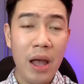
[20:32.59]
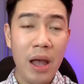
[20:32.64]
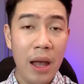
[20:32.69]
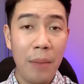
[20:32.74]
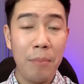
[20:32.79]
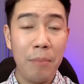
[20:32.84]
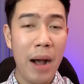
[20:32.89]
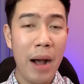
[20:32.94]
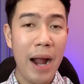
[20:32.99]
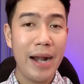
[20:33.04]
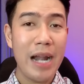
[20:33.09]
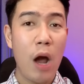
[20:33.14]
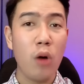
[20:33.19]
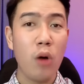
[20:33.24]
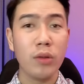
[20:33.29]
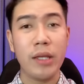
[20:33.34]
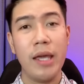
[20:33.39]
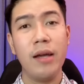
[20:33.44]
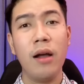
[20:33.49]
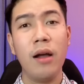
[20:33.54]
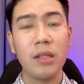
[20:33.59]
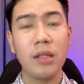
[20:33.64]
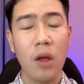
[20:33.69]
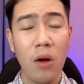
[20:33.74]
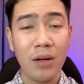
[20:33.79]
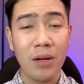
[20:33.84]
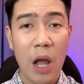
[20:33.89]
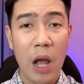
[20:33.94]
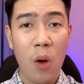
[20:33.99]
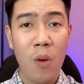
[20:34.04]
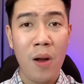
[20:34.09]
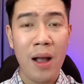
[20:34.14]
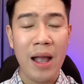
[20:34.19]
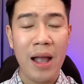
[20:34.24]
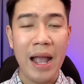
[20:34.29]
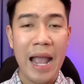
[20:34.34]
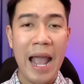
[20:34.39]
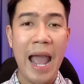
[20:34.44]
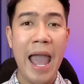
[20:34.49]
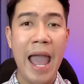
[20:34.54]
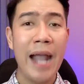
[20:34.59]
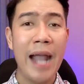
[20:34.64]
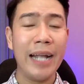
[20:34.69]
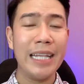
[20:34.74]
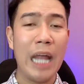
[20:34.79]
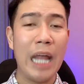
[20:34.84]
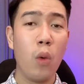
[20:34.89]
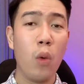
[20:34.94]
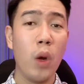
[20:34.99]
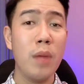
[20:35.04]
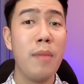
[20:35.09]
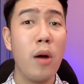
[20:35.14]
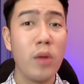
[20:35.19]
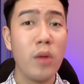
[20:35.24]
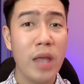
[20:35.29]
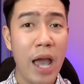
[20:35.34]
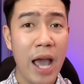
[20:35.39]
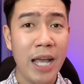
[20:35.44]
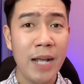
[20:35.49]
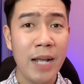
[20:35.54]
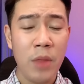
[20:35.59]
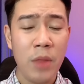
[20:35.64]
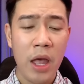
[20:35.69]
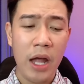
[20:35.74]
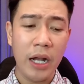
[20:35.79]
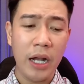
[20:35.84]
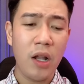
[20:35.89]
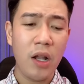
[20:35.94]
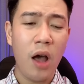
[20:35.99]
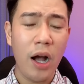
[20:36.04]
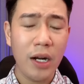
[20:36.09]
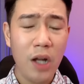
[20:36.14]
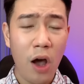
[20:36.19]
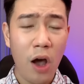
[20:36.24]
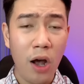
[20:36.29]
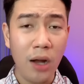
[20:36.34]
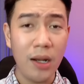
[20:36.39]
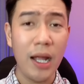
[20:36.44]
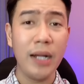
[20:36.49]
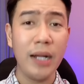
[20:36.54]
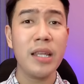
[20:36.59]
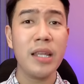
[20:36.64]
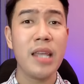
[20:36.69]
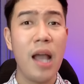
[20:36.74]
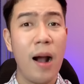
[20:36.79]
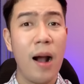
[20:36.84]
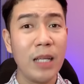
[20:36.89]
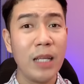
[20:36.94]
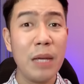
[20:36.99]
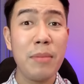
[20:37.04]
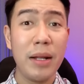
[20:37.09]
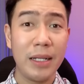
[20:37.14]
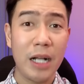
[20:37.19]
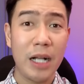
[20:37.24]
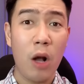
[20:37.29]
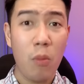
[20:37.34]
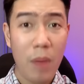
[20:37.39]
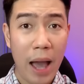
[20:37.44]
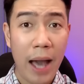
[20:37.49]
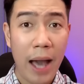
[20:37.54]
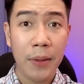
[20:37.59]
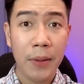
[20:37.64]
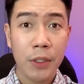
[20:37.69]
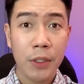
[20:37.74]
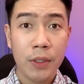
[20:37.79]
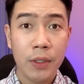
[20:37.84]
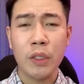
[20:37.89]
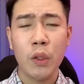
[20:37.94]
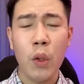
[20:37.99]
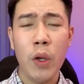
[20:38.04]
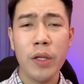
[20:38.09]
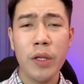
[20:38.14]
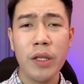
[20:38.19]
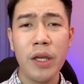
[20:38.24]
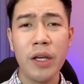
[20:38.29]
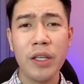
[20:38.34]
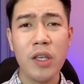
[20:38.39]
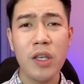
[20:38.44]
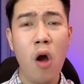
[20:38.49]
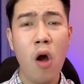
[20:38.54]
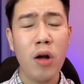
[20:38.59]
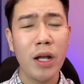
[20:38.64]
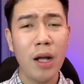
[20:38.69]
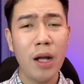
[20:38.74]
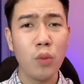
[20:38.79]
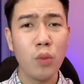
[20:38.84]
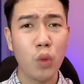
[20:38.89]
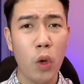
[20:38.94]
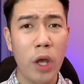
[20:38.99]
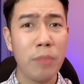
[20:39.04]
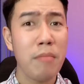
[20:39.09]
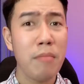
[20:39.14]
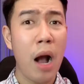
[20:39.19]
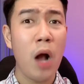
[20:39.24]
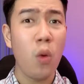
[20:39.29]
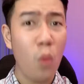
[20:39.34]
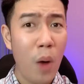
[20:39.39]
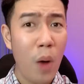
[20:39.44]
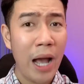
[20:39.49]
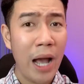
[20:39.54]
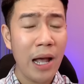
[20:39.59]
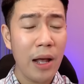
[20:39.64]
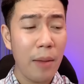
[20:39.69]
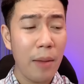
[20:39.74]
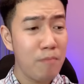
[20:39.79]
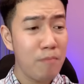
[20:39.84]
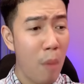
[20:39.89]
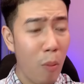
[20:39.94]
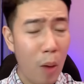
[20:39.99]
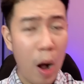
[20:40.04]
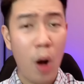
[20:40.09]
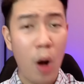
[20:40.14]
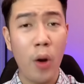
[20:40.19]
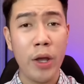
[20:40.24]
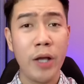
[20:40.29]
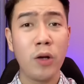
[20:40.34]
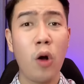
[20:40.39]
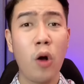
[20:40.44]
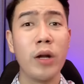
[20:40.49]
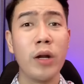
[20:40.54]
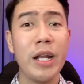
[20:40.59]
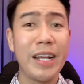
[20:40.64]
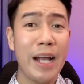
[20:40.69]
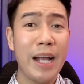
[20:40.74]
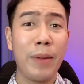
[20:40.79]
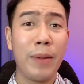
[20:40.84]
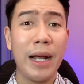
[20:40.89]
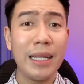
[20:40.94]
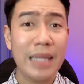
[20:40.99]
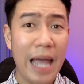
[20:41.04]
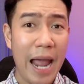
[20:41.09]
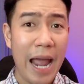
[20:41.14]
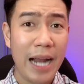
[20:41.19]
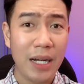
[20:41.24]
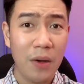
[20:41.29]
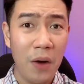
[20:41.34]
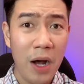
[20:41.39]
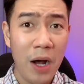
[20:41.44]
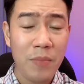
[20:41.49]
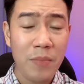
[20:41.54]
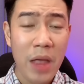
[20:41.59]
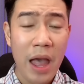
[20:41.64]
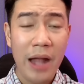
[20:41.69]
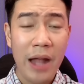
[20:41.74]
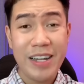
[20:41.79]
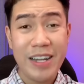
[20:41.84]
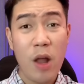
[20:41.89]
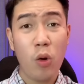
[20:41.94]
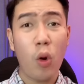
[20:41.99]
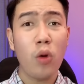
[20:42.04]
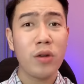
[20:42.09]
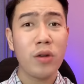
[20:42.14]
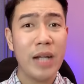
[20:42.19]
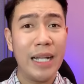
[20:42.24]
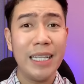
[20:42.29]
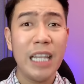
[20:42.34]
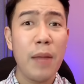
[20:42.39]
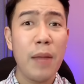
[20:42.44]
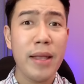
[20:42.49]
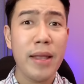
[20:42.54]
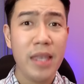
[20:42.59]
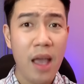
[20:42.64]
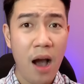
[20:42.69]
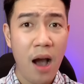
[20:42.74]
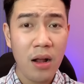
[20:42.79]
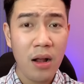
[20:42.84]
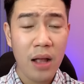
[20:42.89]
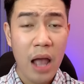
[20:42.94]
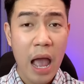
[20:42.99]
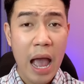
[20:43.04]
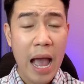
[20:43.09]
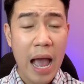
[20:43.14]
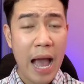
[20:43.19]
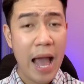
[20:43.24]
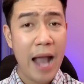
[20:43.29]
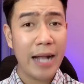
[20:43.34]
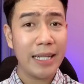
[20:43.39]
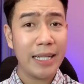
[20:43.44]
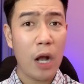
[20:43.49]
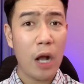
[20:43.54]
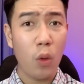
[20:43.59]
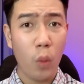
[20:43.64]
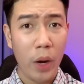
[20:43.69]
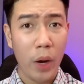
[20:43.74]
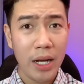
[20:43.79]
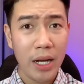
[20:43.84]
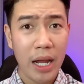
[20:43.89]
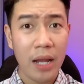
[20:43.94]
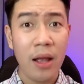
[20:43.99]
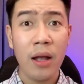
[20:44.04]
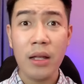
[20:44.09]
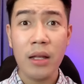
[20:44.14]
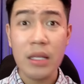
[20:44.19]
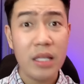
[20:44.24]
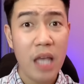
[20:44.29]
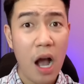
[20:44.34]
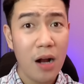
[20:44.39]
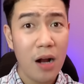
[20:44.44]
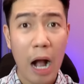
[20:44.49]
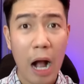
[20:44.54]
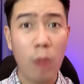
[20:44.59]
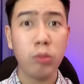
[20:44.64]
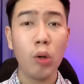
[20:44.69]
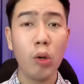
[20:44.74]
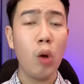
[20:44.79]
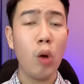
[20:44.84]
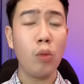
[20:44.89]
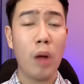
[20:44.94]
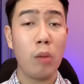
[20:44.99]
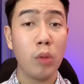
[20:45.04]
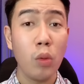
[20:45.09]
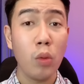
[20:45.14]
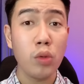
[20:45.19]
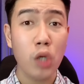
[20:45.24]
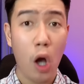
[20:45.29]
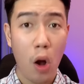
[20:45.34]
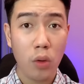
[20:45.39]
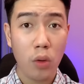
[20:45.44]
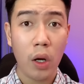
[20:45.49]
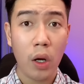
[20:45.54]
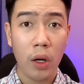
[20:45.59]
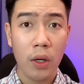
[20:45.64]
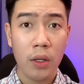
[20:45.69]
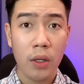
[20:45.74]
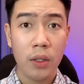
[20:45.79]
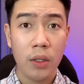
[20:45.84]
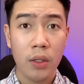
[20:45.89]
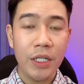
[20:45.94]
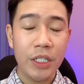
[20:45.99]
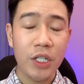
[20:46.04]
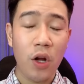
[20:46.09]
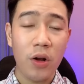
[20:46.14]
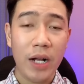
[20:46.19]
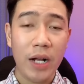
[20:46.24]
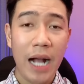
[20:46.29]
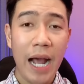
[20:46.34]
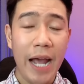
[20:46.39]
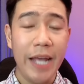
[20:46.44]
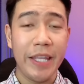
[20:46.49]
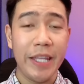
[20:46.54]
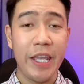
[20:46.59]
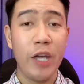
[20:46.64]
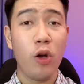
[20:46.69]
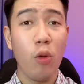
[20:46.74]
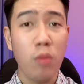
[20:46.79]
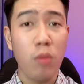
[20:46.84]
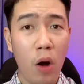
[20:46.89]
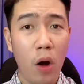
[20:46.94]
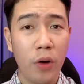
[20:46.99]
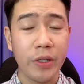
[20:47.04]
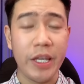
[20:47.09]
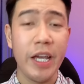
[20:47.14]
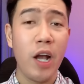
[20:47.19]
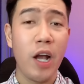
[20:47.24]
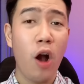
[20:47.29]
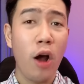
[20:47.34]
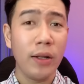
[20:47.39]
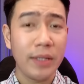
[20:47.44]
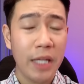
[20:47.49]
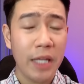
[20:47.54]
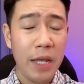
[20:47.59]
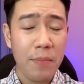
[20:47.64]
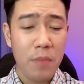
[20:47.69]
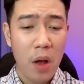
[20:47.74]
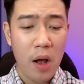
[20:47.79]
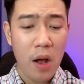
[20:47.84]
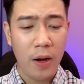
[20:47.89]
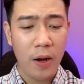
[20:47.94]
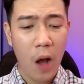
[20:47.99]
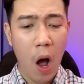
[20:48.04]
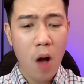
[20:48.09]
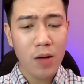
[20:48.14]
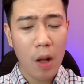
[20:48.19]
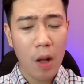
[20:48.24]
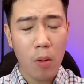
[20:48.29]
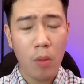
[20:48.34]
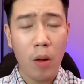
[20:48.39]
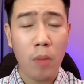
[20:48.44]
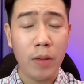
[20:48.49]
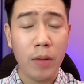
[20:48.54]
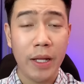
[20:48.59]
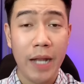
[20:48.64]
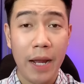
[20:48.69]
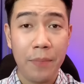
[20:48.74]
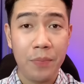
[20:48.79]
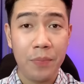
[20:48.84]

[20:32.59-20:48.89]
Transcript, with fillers: mới đầu chị cứ tưởng đâu á hai cái thằng quỷ bảo vệ á nó ở đó lên nó giỡn với mình không hà Tuy nhiên do cái công chuyện bận quá Một hồi còn đi gặp khách hàng nữa Đâu có rảnh đâu mà giỡn Hai cái thằng quỷ này giỡn hỏng đúng lúc hỏng đúng chỗ rồi Rồi cái chị cũng ngồi chị gõ tiếp Gõ cọc cọc cọc gì nè